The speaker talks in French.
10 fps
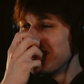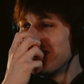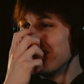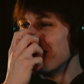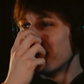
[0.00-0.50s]
Ah,
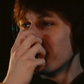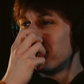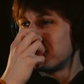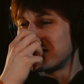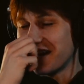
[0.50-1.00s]

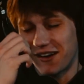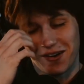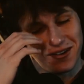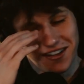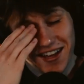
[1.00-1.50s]
oh
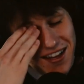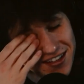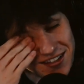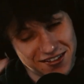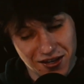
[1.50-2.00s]
putain. Euh,
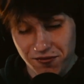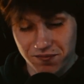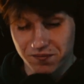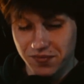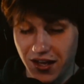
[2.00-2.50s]
je
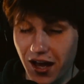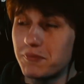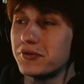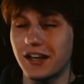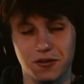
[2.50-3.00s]

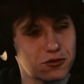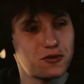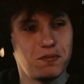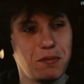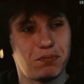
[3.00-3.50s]
Ah putain,
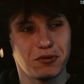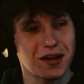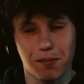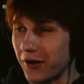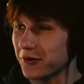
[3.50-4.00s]
donc
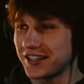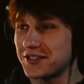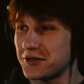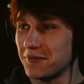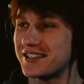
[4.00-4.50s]
ah, par
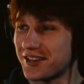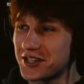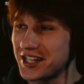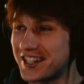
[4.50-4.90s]
contre. quoi.